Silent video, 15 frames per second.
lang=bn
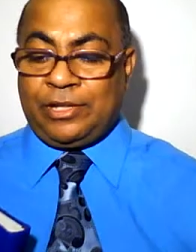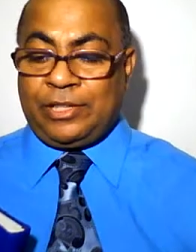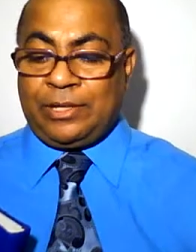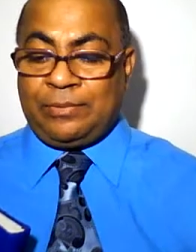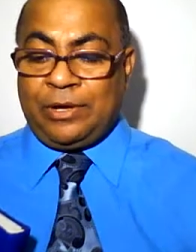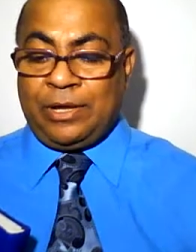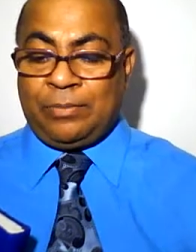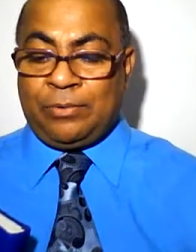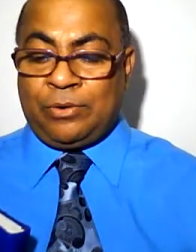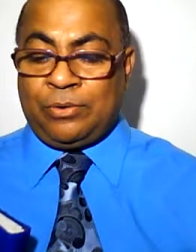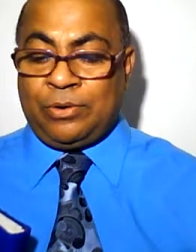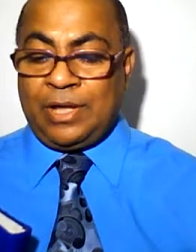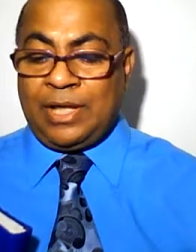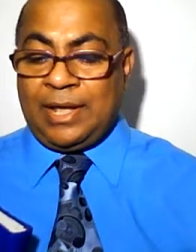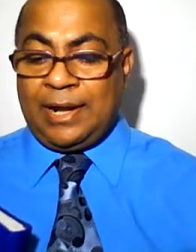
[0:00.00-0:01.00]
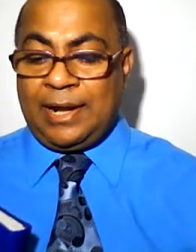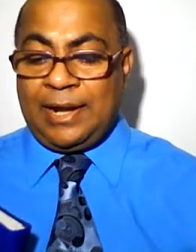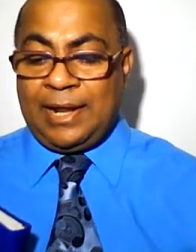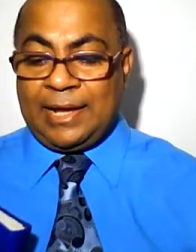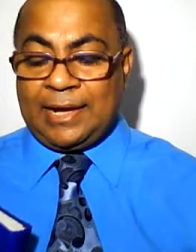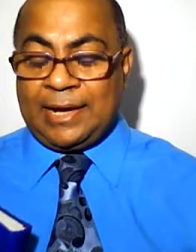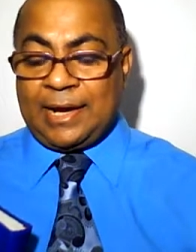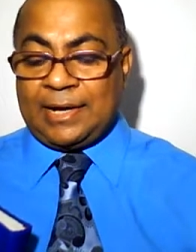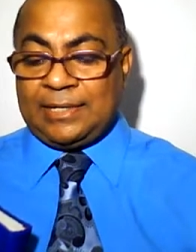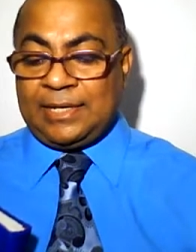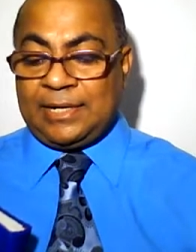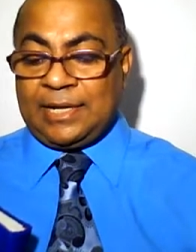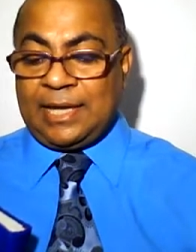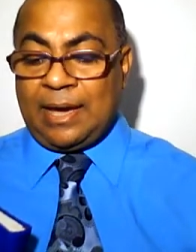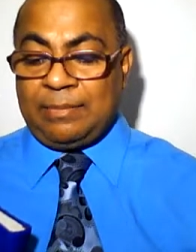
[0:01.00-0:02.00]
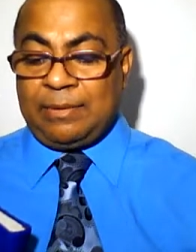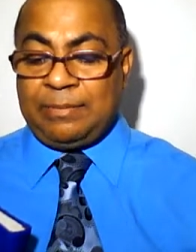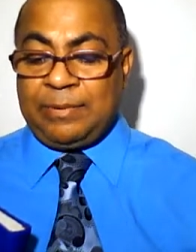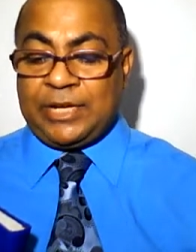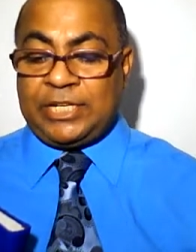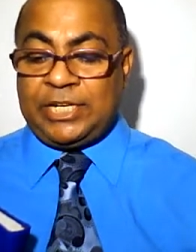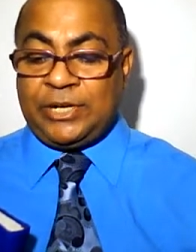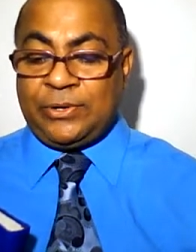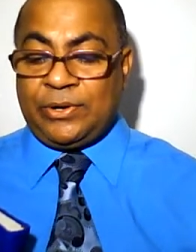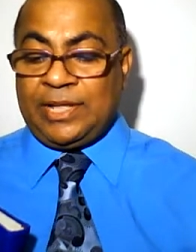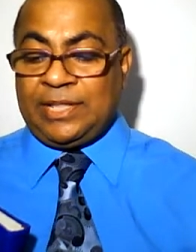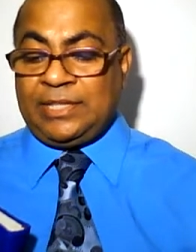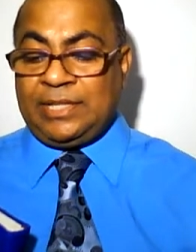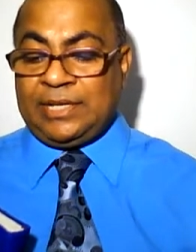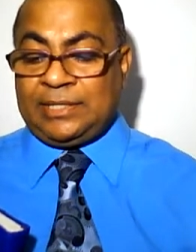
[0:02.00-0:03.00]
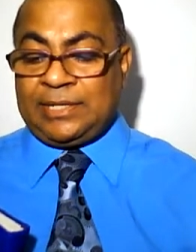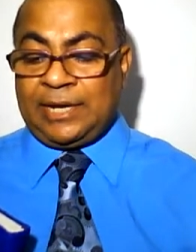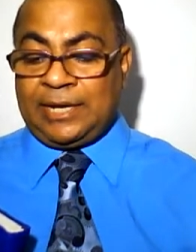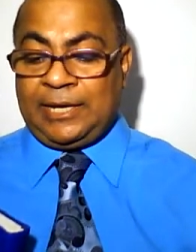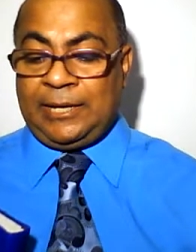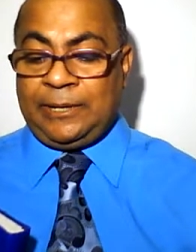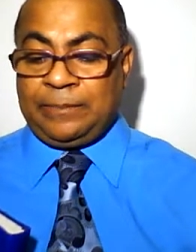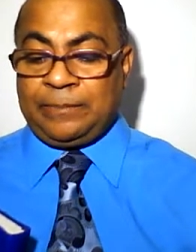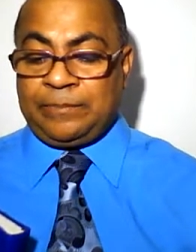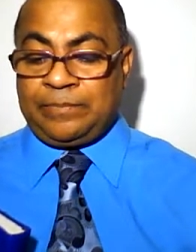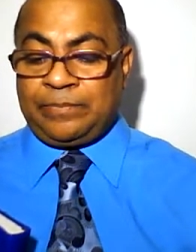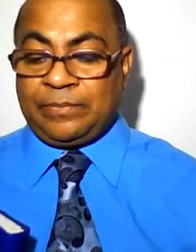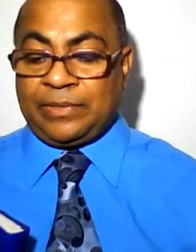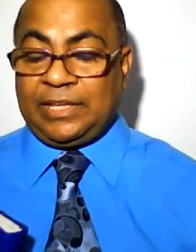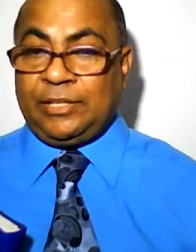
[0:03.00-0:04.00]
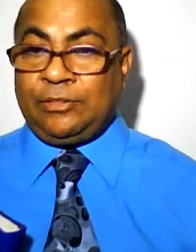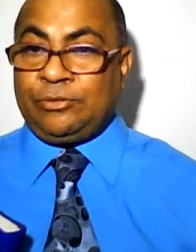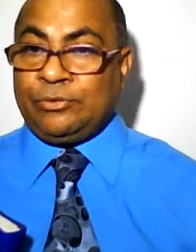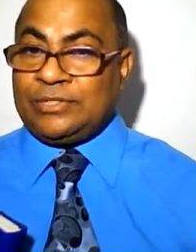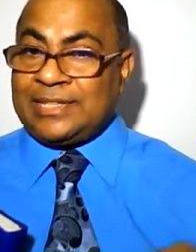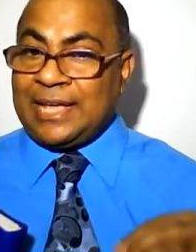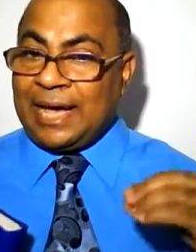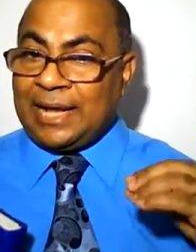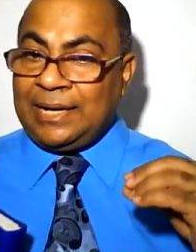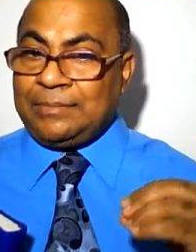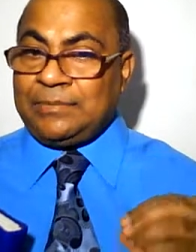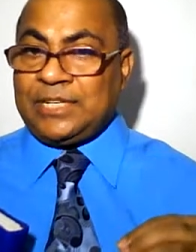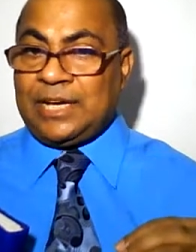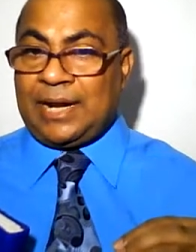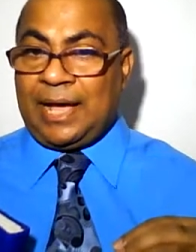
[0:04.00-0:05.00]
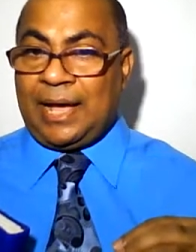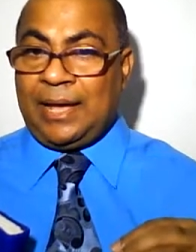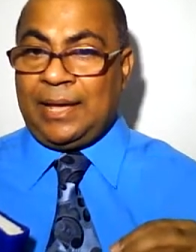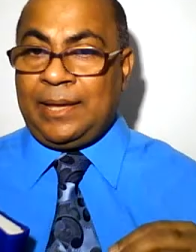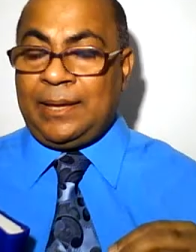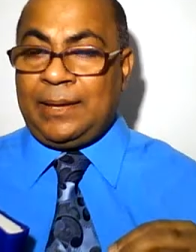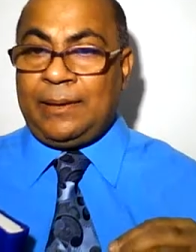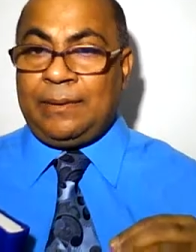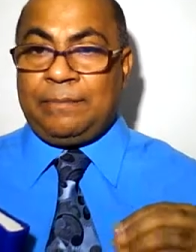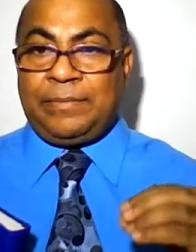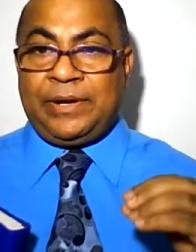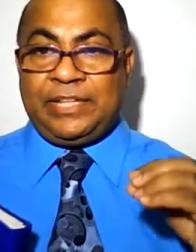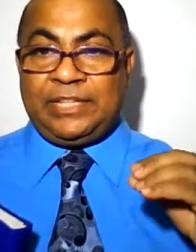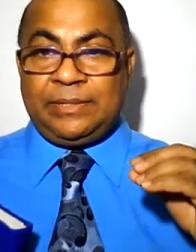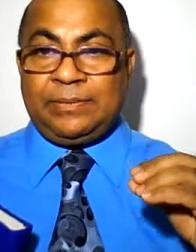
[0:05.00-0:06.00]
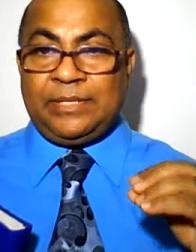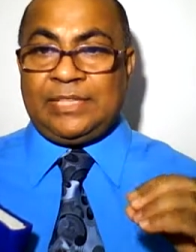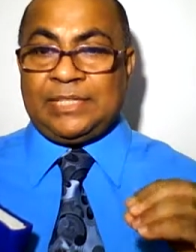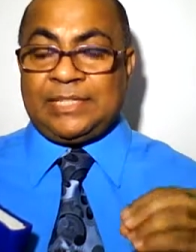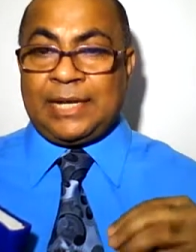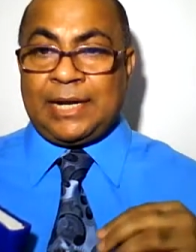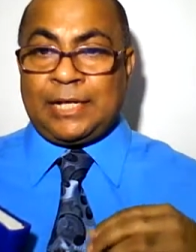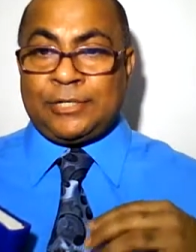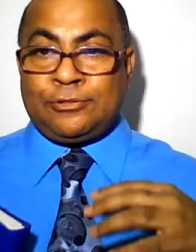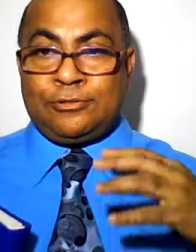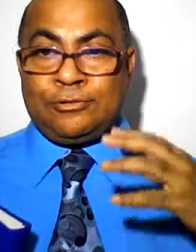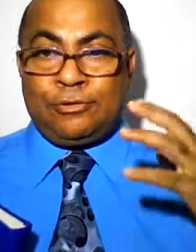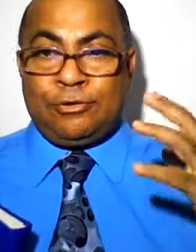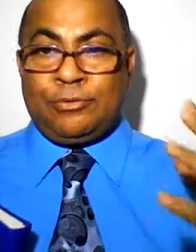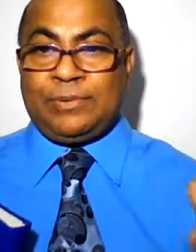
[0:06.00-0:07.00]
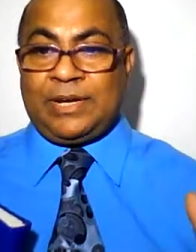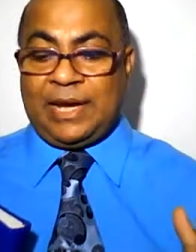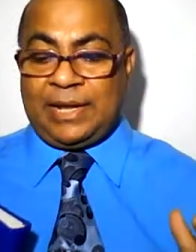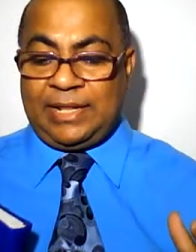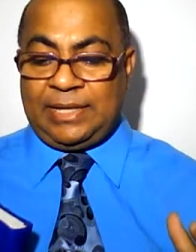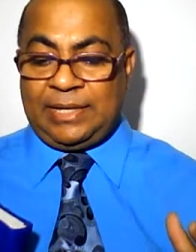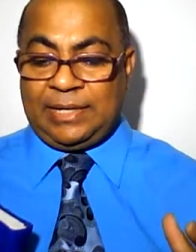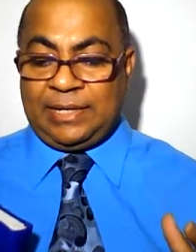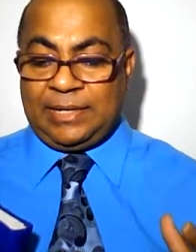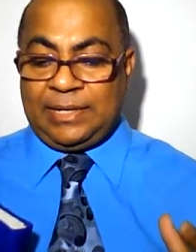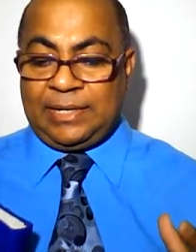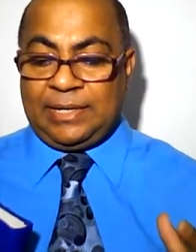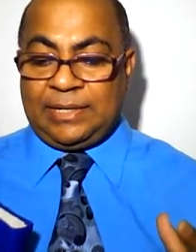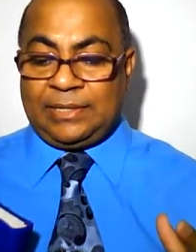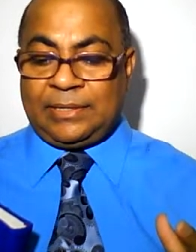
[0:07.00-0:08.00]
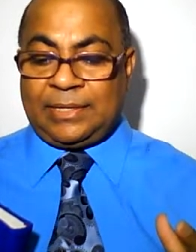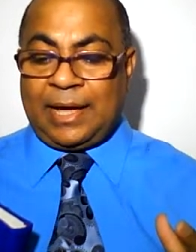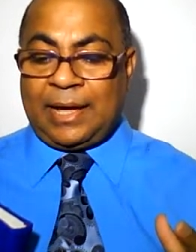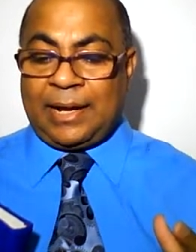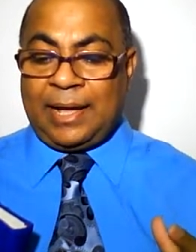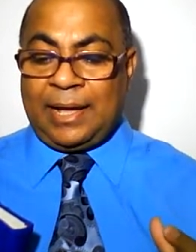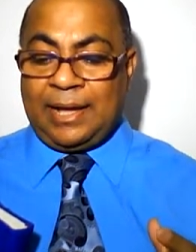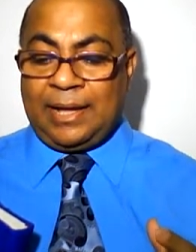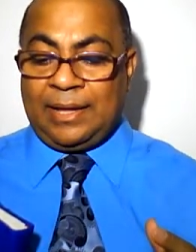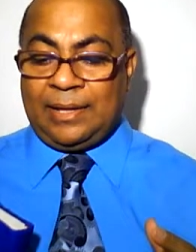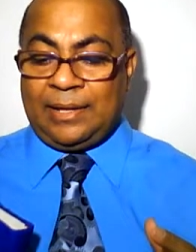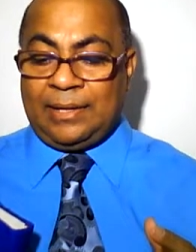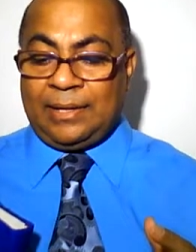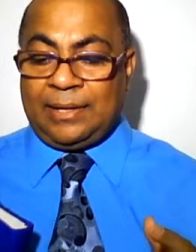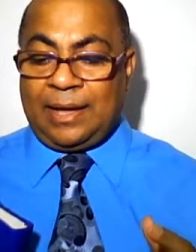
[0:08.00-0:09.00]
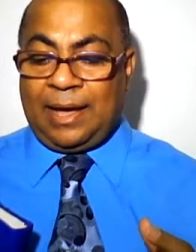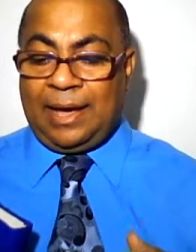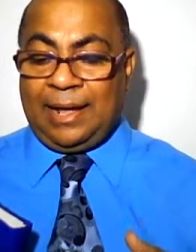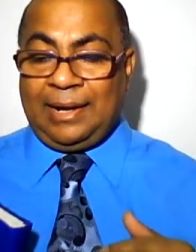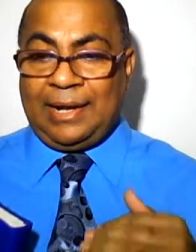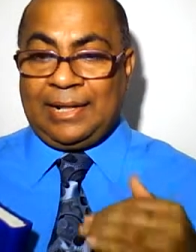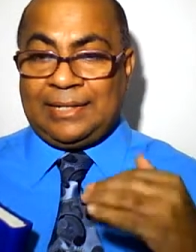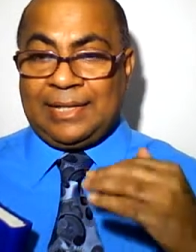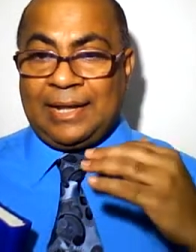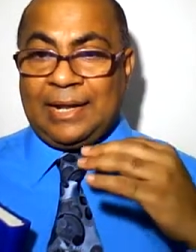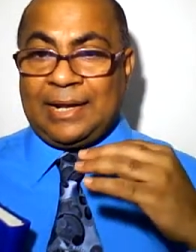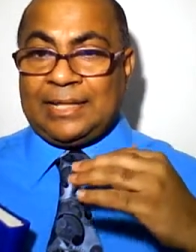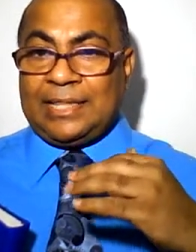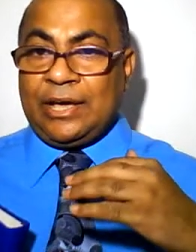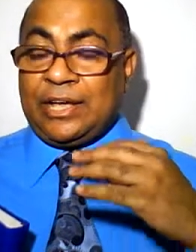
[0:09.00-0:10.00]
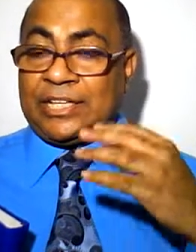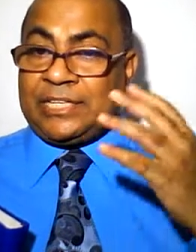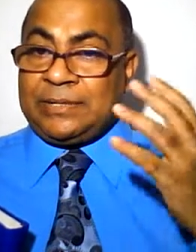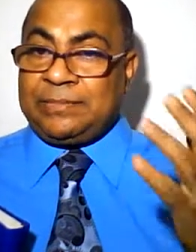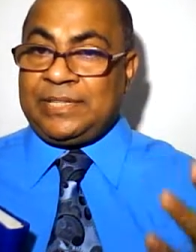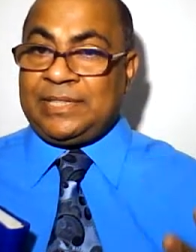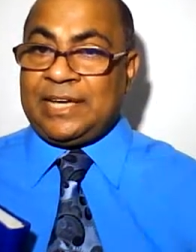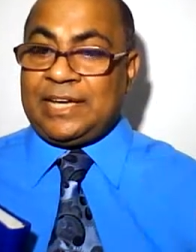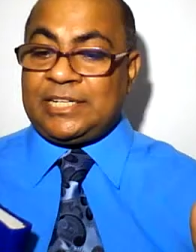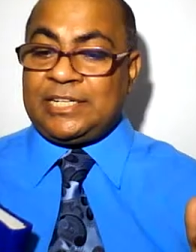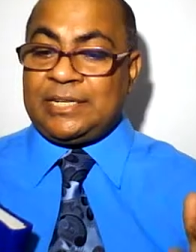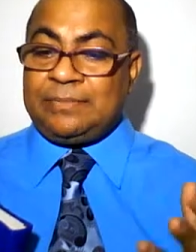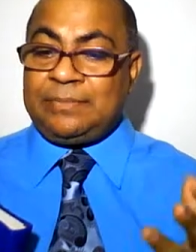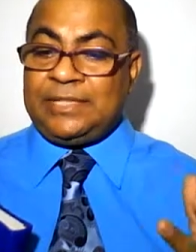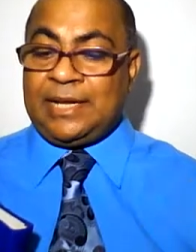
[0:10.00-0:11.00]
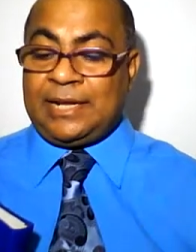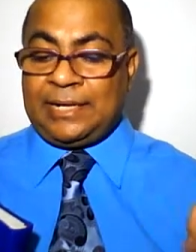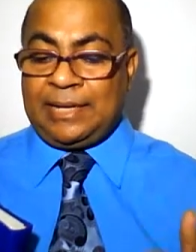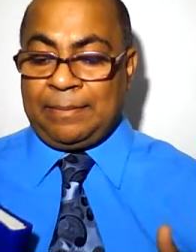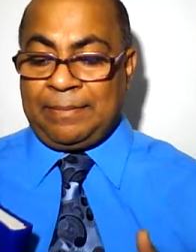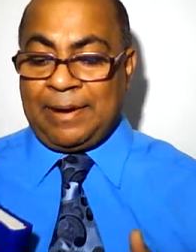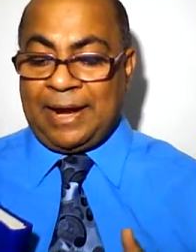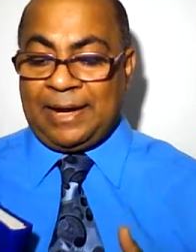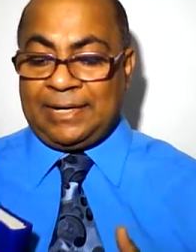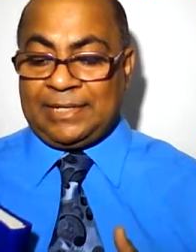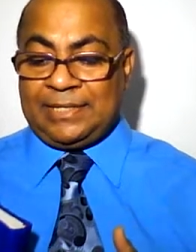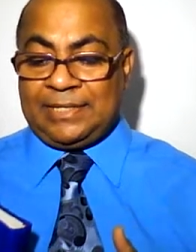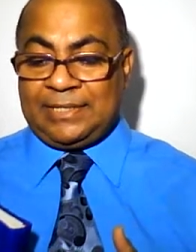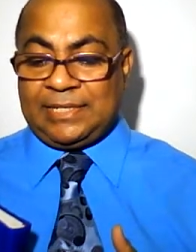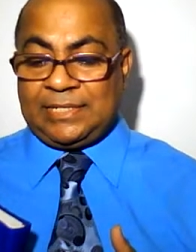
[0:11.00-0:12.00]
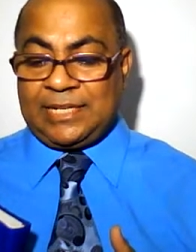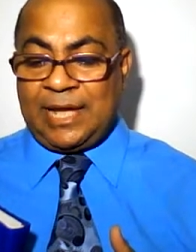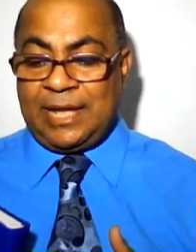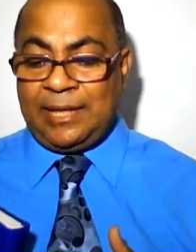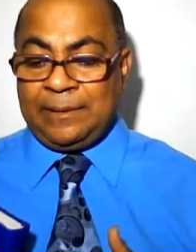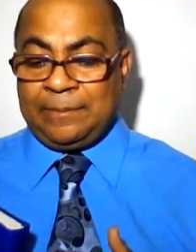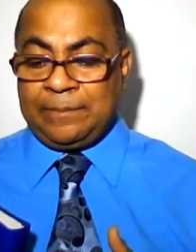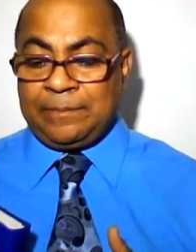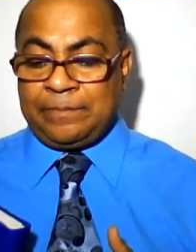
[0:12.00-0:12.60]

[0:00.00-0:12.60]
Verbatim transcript: করে দেব এবং নেককারদেরকে আমি বেশি করে দিয়ে থাকি কিন্তু জালিম যারা পৃথিবীতে যারা জুলুমকারী তারা আল্লাহ তালার দেওয়া যে বিধান সেই বিধানকে পাল্টে দিতে চায়